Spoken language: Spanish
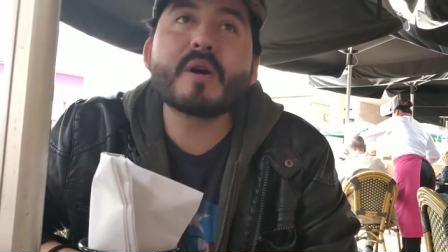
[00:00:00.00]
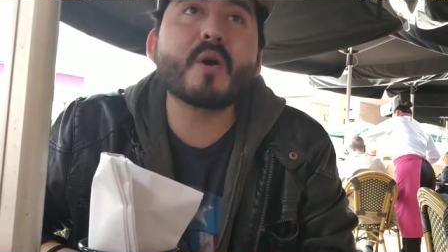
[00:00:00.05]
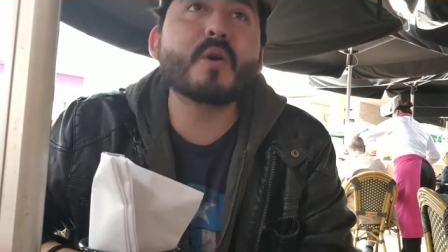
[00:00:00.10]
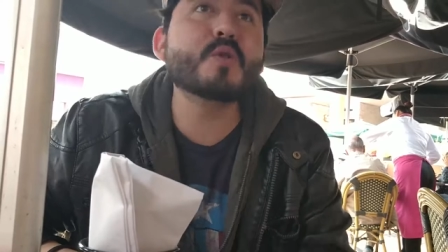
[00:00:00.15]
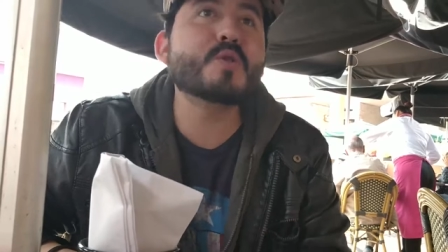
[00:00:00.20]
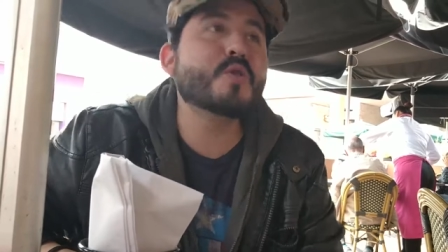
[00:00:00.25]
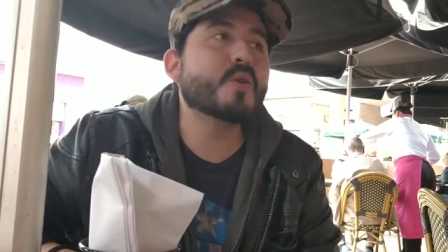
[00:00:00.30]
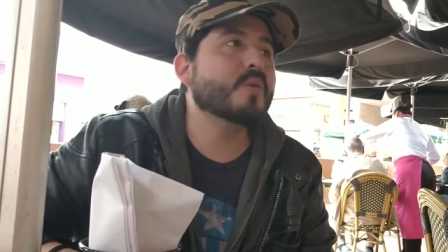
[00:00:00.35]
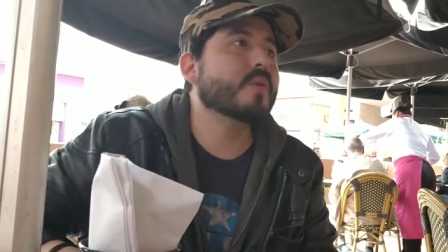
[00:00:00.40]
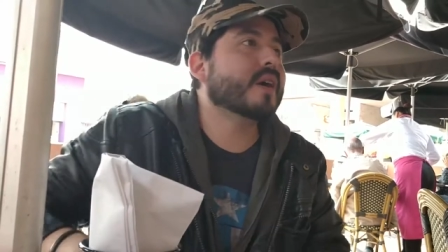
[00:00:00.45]

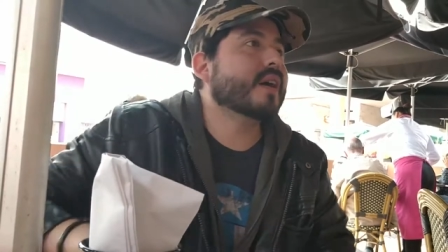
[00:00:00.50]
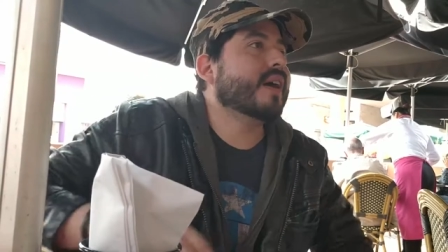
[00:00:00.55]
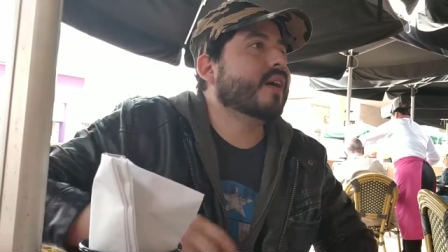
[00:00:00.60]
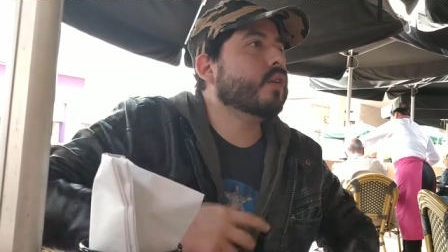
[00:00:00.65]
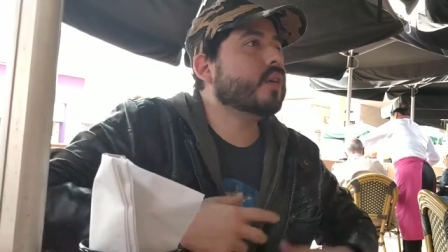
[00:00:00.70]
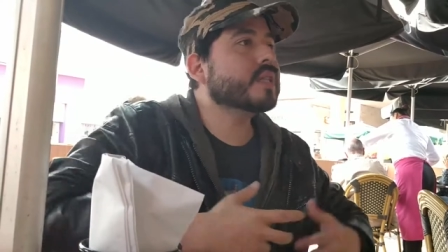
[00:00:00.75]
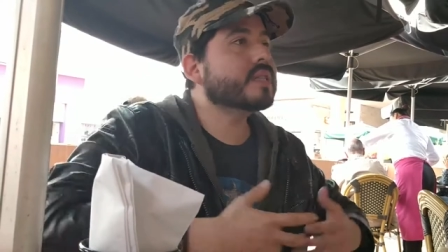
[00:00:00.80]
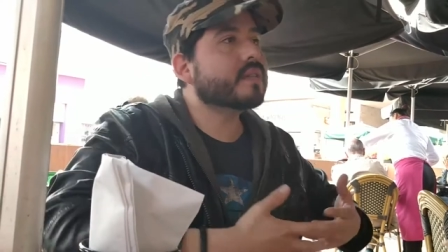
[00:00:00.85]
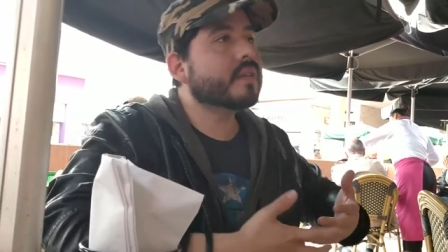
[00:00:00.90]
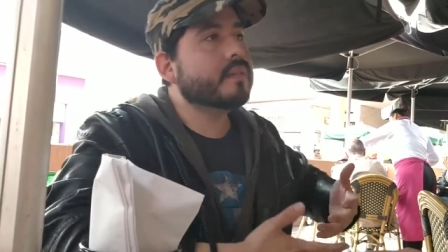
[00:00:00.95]
justo, creo
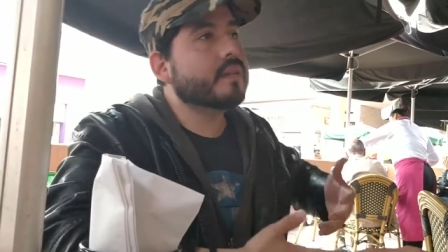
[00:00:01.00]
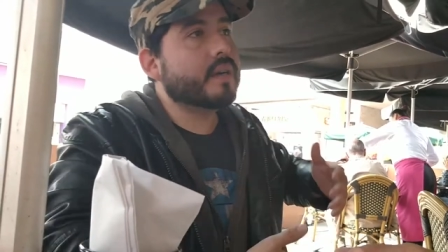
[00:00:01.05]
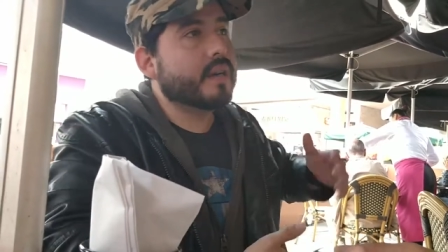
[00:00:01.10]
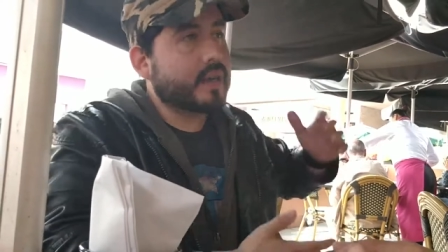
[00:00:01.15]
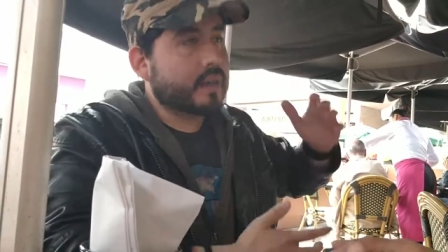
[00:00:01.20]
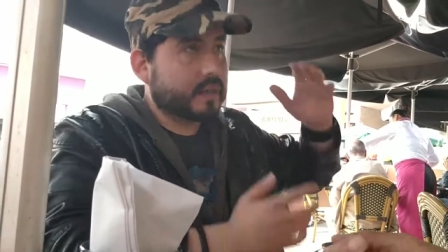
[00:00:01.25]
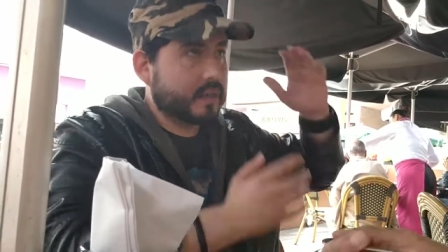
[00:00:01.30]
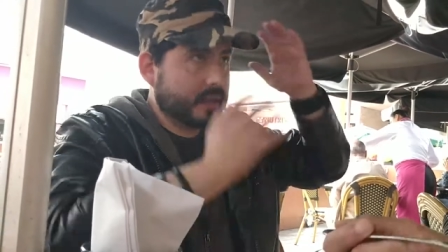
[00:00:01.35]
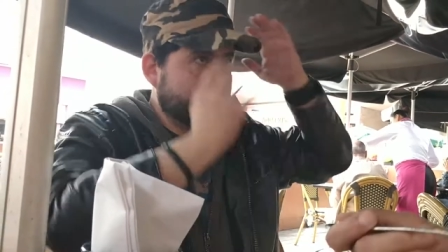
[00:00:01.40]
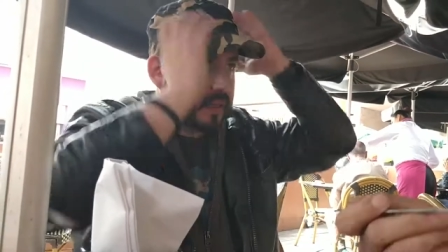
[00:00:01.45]
que están
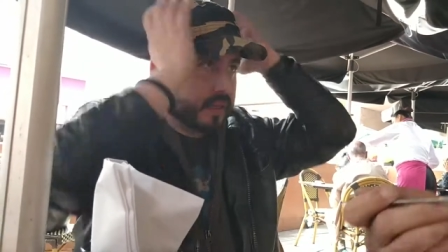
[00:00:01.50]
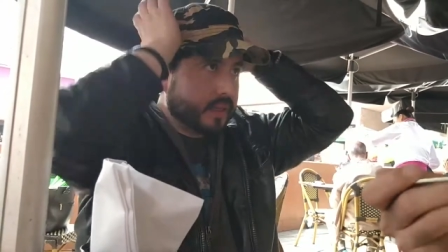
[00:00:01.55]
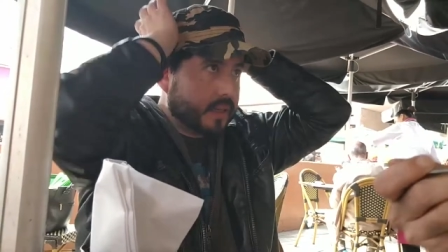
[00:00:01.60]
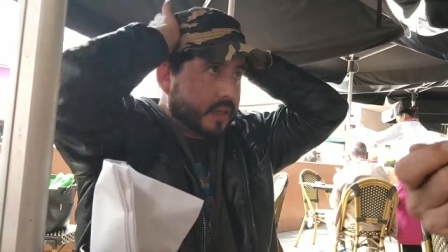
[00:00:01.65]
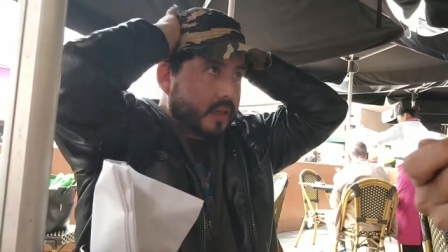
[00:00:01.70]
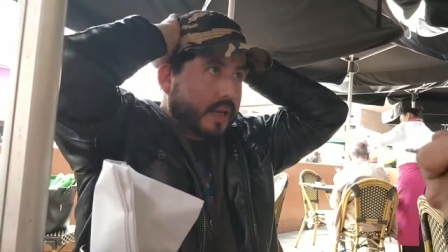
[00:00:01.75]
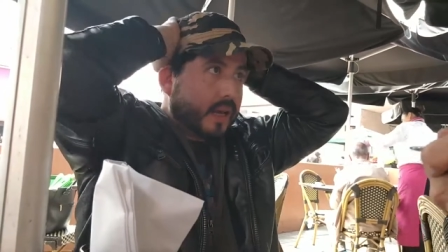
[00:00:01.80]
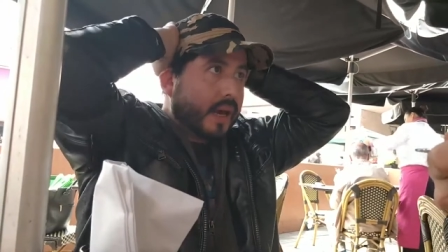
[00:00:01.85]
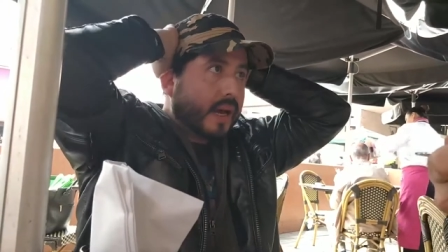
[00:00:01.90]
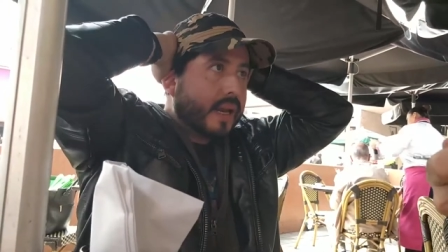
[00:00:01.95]

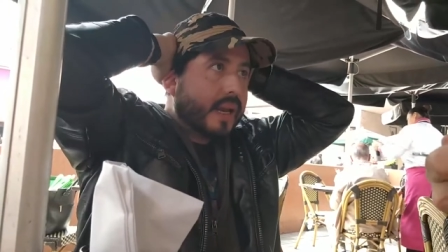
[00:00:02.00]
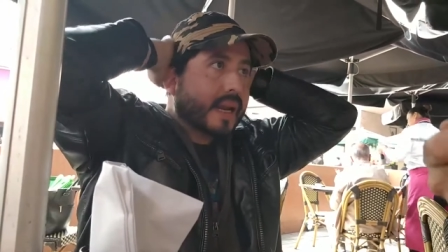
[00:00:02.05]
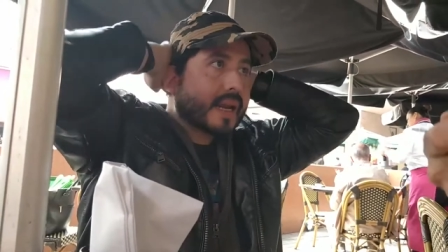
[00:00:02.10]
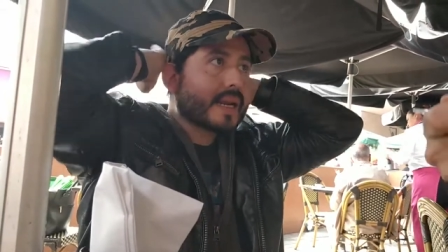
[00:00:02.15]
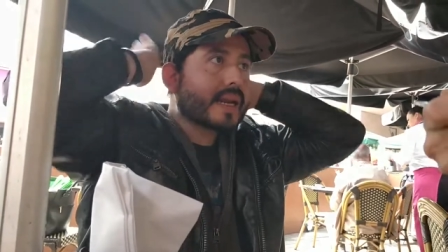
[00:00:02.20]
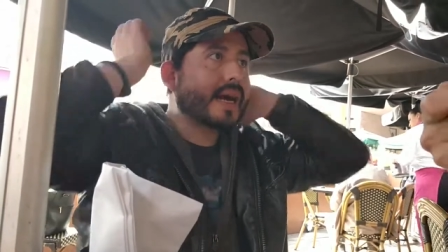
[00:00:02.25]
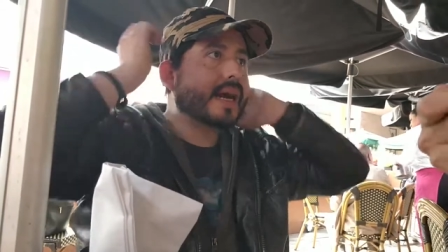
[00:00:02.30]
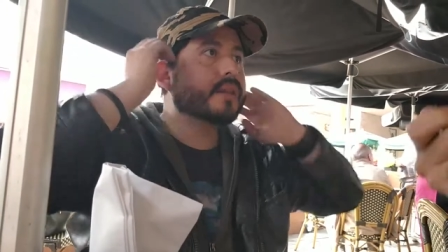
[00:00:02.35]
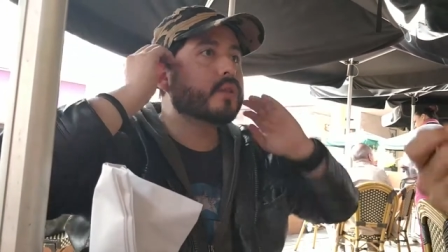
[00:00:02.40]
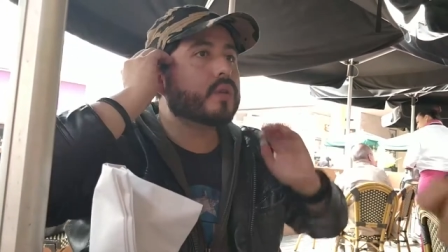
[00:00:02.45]

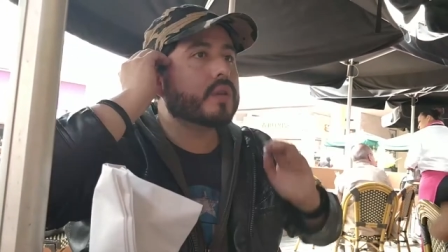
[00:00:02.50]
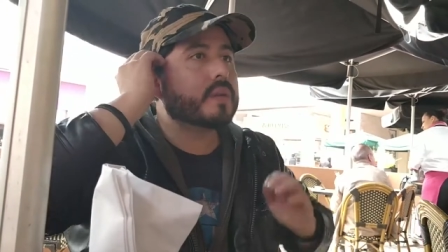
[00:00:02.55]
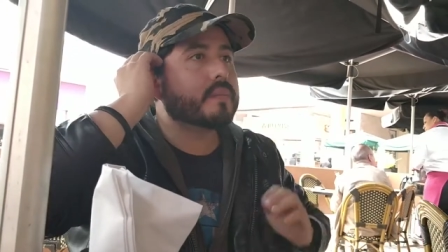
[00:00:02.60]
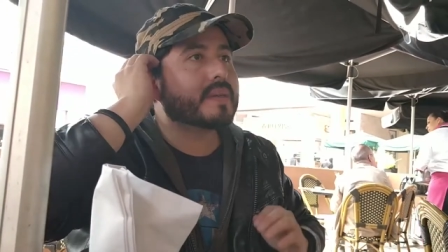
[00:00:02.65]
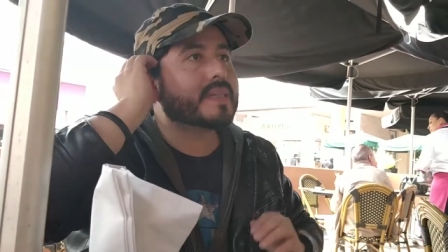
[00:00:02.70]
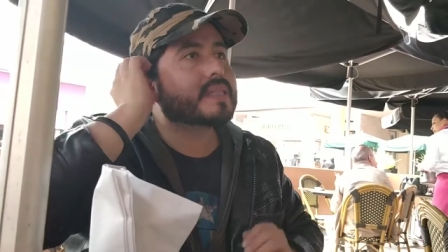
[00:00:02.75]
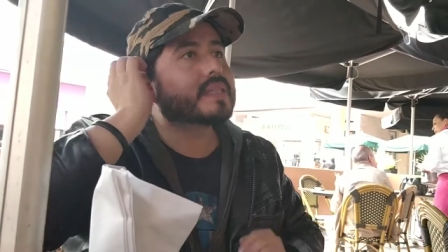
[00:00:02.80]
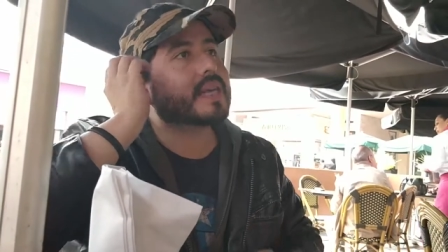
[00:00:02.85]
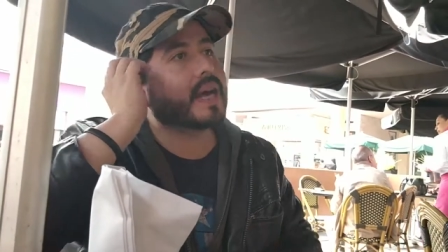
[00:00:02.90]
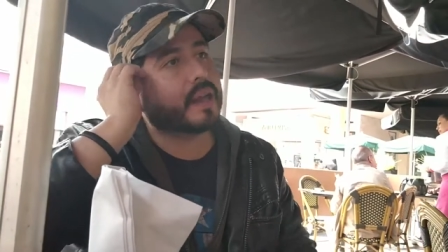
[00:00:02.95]
alargando
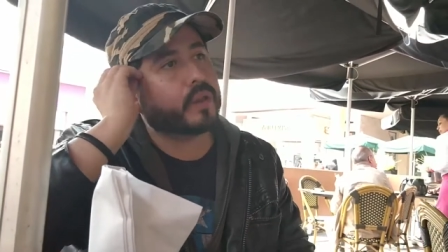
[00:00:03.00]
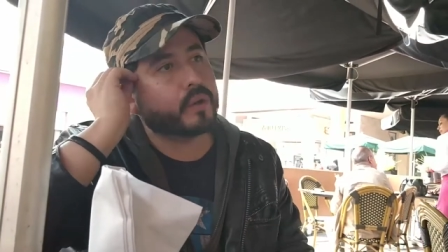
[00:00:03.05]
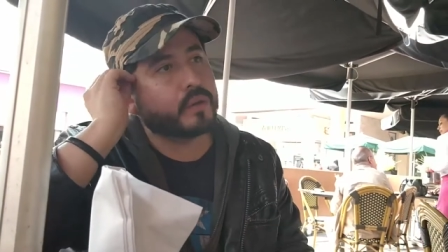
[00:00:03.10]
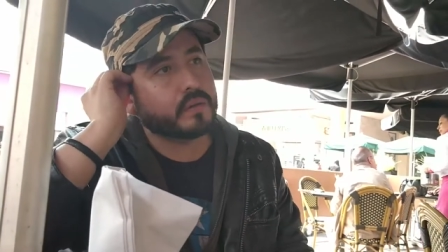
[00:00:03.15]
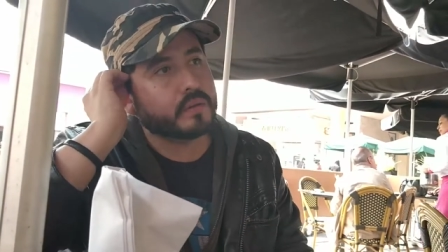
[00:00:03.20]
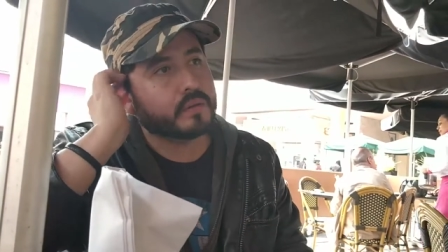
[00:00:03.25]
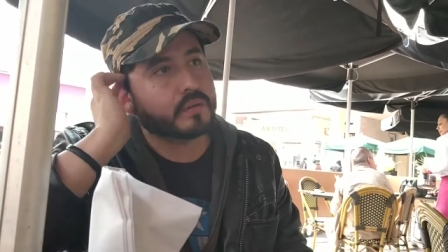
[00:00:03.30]
demasiado